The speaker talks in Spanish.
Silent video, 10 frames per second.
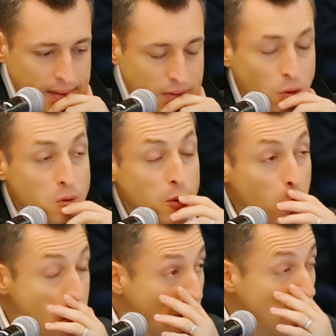estoy muy
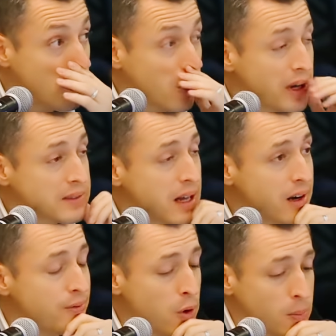preocupado porque
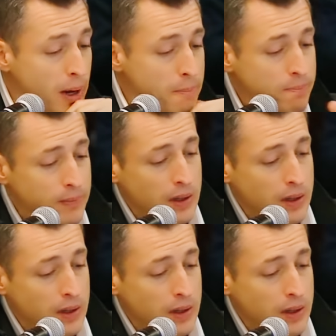esta reforma